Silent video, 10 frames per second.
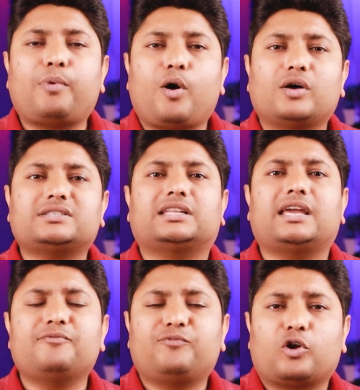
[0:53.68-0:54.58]
बहुत
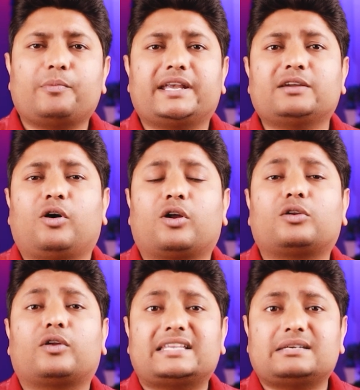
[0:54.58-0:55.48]
ज़्यादा इंफॉर्मेटिव और
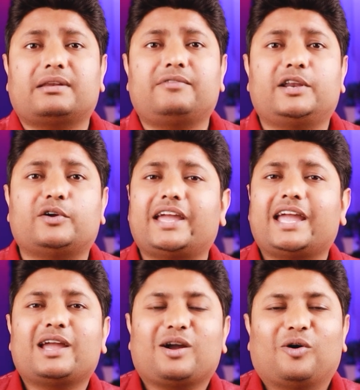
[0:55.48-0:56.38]
नॉलेजेबल वीडियो ये
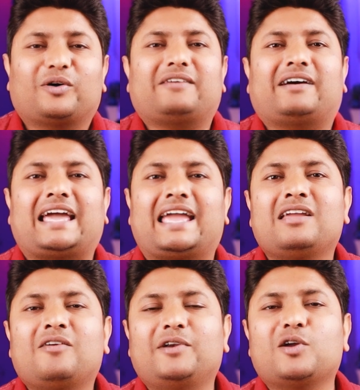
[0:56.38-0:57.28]
होने वाला है
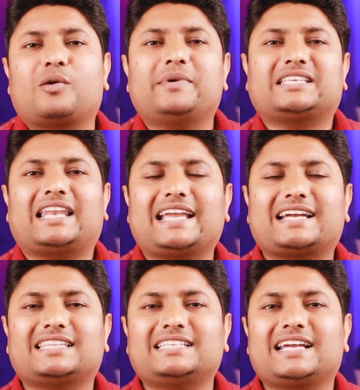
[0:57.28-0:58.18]
वीडियो को अभी से
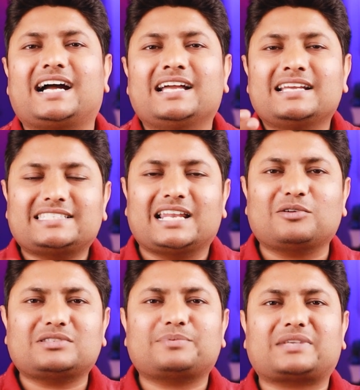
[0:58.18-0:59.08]
लाइक कर दीजिएगा चैनल
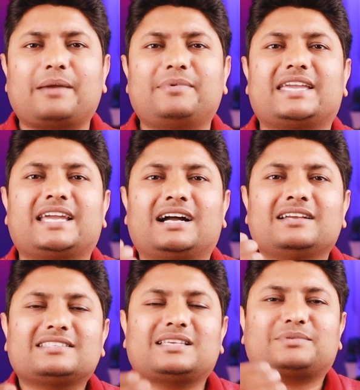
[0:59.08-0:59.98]
को सब्सक्राइब नहीं किया
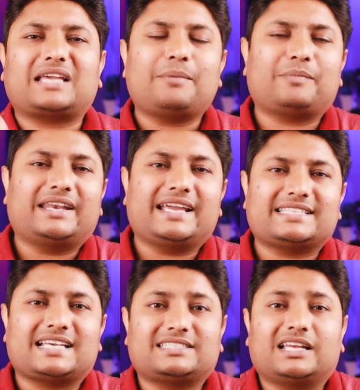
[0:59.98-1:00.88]
सब्सक्राइब करने
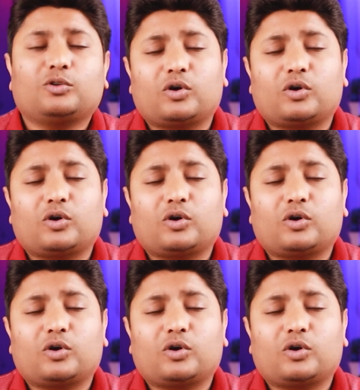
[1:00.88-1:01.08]
के साथ साथ